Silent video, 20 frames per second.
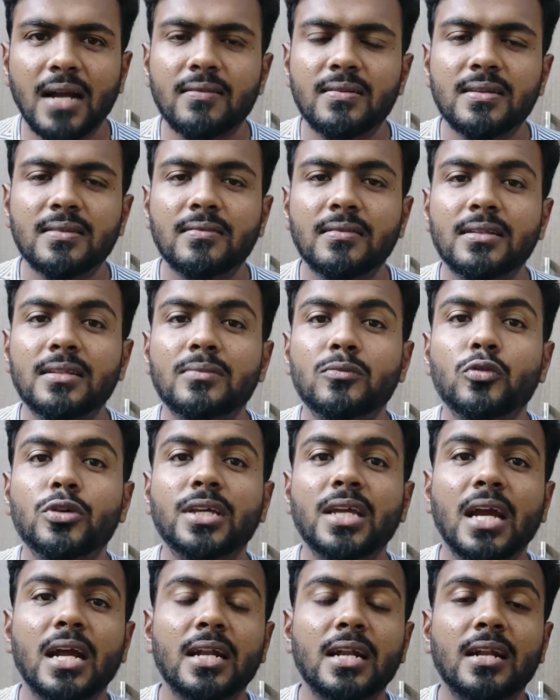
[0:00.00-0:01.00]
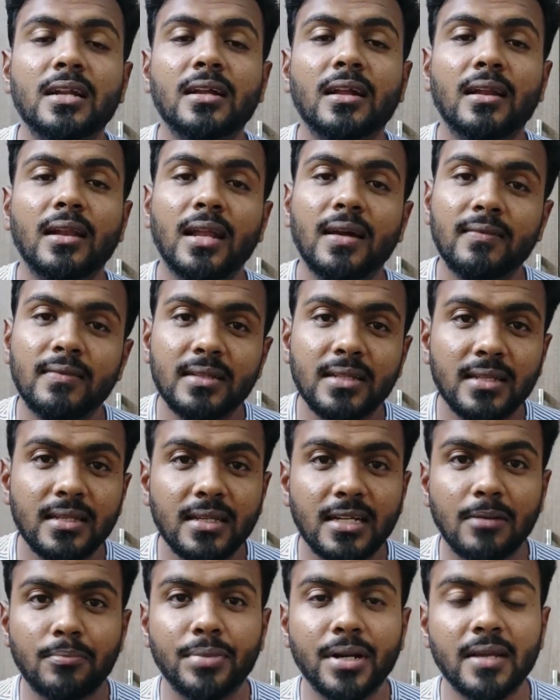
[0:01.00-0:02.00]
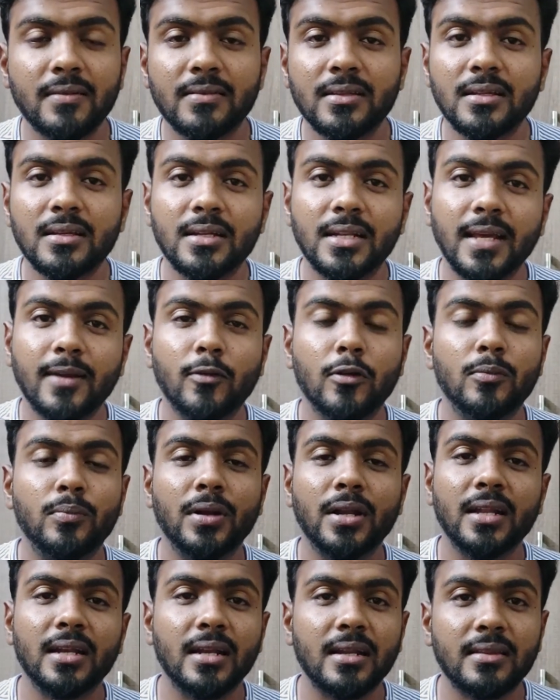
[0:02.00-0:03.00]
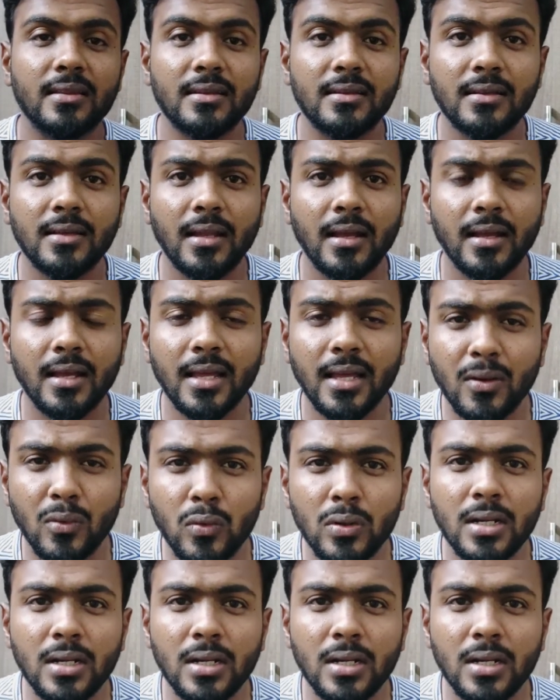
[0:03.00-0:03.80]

அவருக்கு வந்து முக்கிய அண்ணன்கள்லாம் வந்து கம்பெனியை வந்து டேக் ஓவர் பண்ணி நடத்திட்டு இருக்கிறாங்க